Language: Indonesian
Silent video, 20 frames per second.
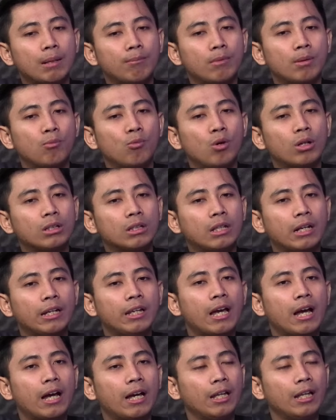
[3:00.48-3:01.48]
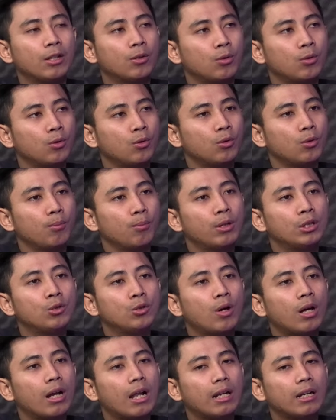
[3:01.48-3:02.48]
membuat Tria itu
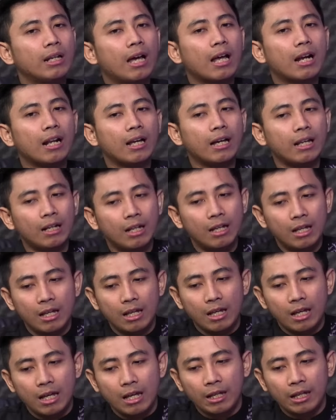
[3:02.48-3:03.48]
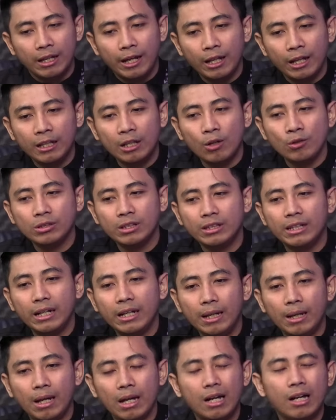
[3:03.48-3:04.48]
berjualan karena kan kita tahu
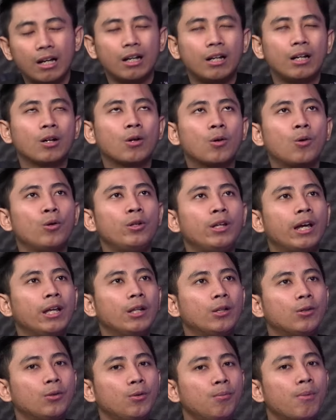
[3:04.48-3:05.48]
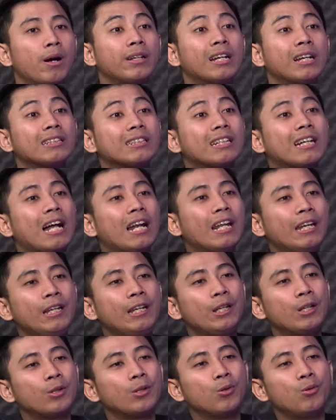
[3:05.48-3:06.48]
sendiri uh, kuliah itu banyak sekali
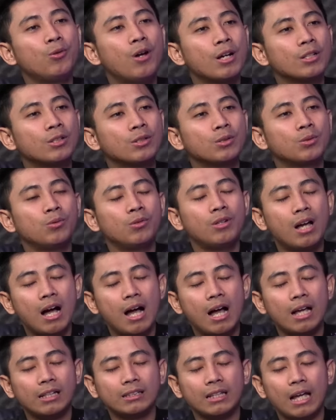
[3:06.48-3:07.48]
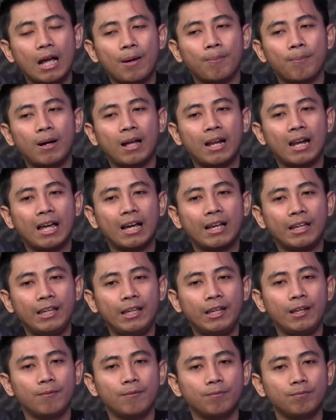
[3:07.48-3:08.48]
nih tugas-tugas
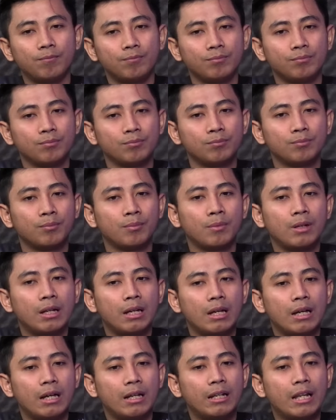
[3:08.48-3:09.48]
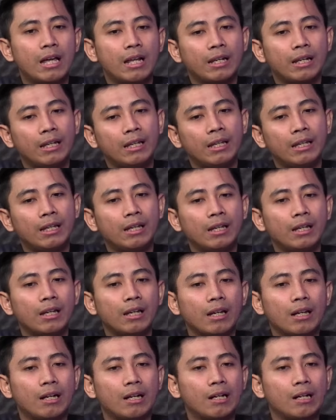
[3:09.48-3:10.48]
apalagi hmm, dari
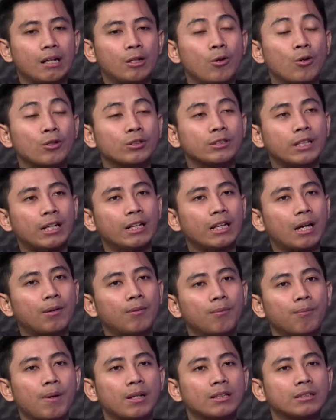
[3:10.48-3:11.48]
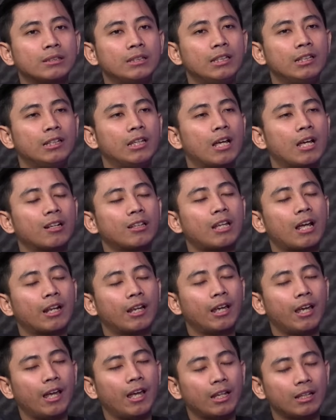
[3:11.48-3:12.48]
uh, dosen kan pasti ngejar
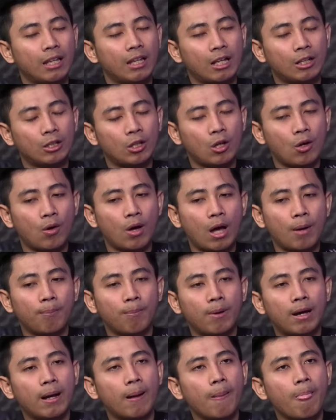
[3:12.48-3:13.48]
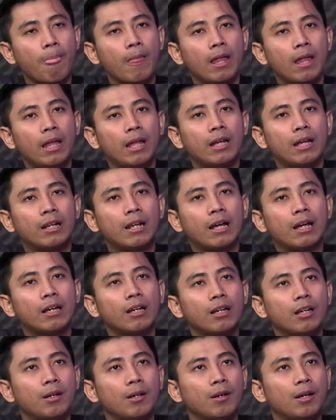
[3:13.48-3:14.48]
target atau apa. Nah,